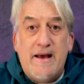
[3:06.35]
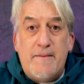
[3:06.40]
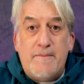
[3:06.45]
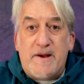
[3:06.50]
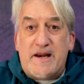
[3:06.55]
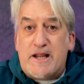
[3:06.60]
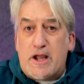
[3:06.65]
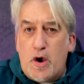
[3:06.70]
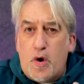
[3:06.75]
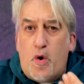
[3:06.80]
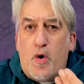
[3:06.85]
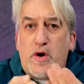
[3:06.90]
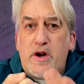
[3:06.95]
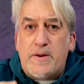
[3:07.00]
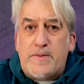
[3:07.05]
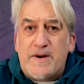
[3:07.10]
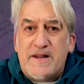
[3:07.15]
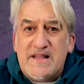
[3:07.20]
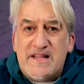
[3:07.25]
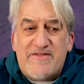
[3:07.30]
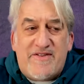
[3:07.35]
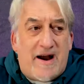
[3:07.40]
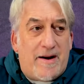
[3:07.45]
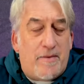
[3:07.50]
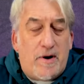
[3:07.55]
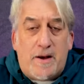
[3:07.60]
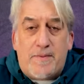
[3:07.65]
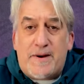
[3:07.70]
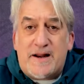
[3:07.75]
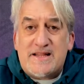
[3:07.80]
perché o
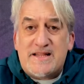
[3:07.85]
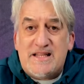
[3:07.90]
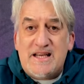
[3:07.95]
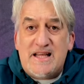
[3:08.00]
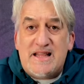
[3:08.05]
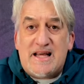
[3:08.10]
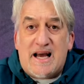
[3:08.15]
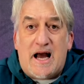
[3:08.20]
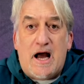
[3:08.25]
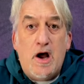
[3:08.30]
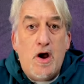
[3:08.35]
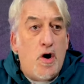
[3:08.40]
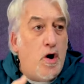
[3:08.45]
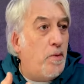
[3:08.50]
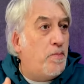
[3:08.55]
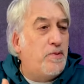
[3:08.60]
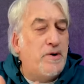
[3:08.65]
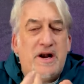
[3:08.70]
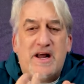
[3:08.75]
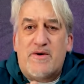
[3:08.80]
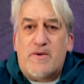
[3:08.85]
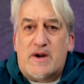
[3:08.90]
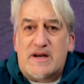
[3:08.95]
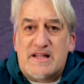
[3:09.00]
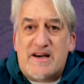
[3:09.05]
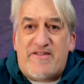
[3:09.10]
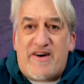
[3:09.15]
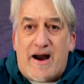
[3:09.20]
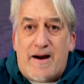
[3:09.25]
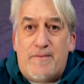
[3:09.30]
riprendevamo la partita oppure la
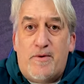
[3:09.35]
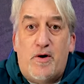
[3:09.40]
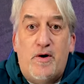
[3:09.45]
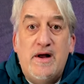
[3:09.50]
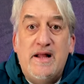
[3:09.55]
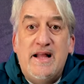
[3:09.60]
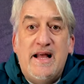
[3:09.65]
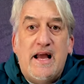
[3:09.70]
guardavamo